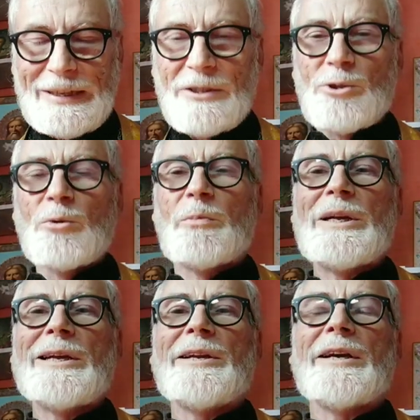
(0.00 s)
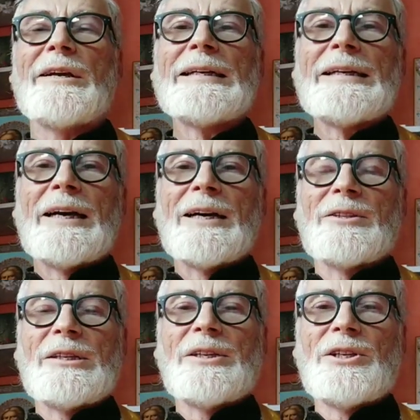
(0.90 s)
отступления
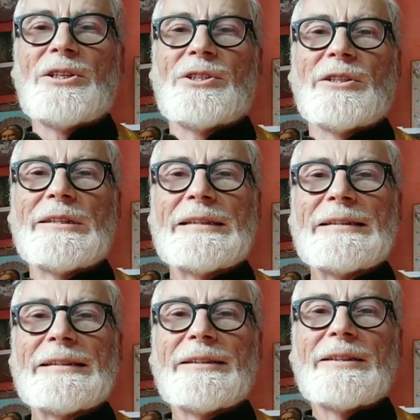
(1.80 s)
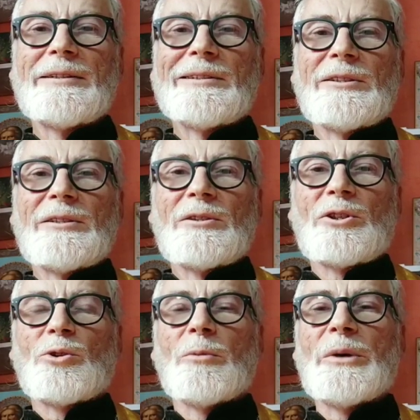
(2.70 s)
от истины,
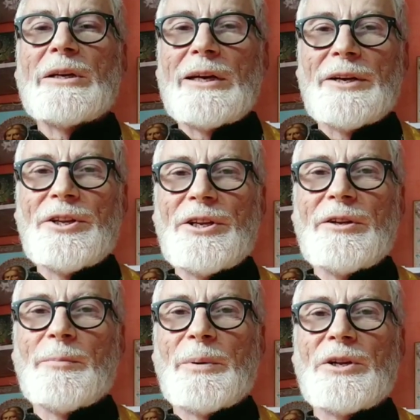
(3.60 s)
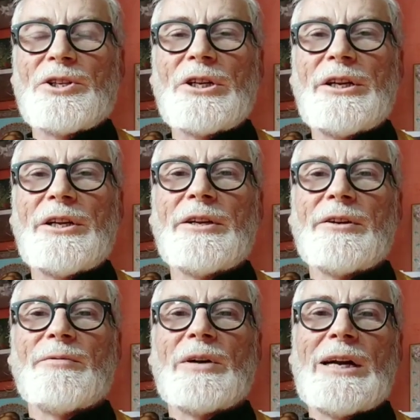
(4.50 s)
чтобы они пришли
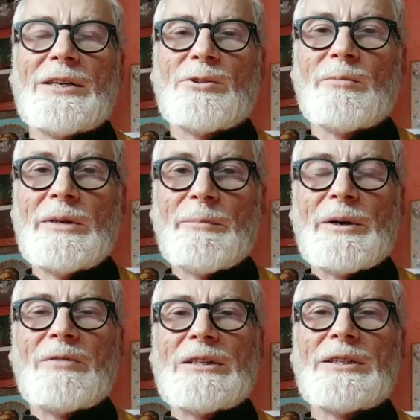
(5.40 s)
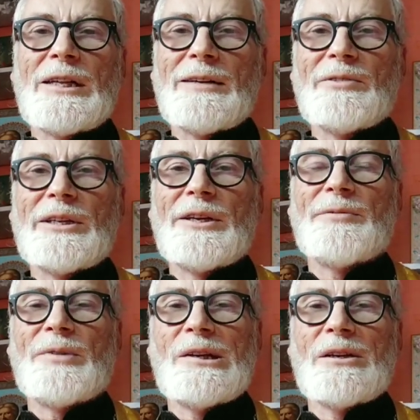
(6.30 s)
в разум православной
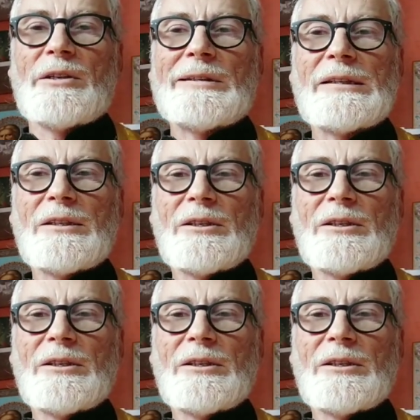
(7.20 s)
веры,